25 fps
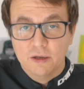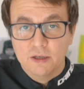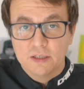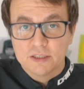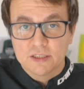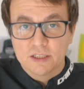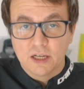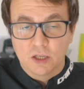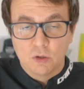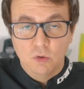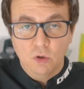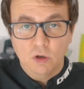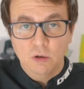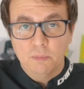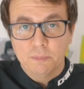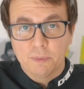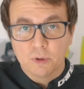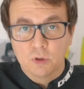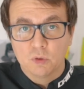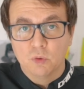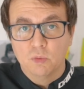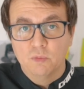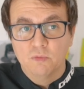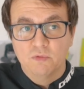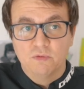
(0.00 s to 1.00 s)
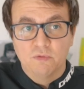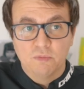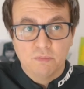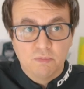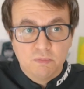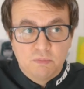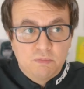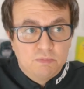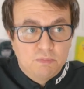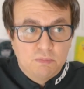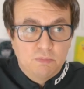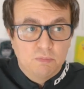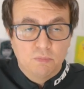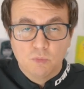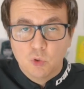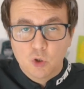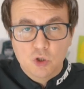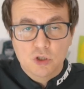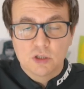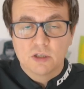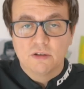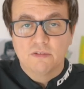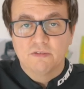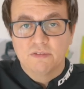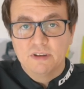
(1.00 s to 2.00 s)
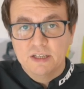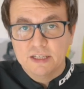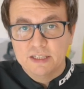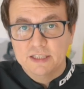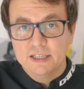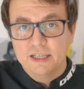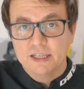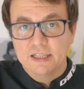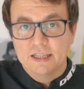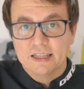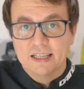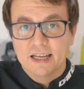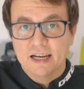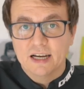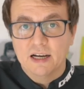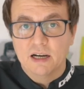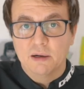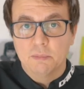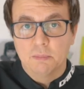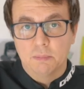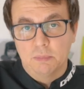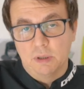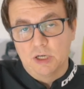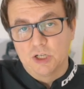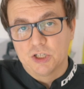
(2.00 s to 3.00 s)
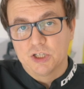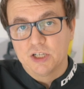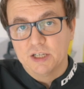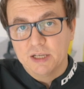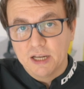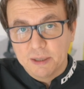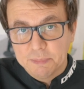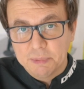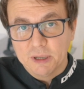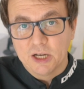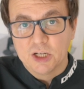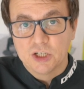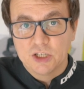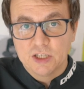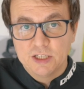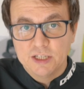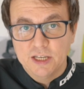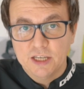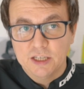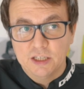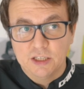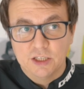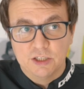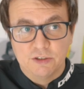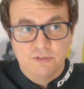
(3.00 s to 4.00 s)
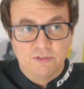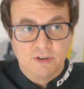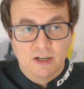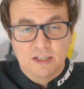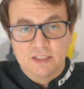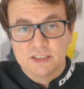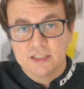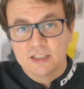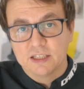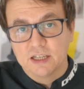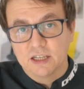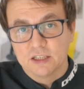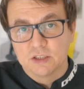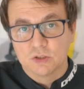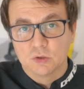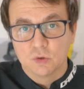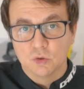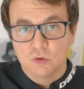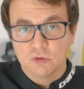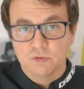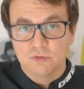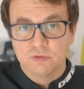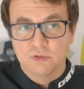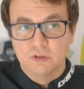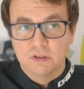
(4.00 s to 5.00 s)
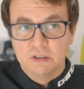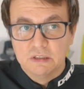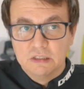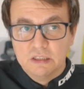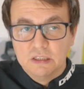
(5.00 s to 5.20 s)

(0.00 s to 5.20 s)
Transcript: с которым потом можно влететь на большие, опять же, деньги, и в конце концов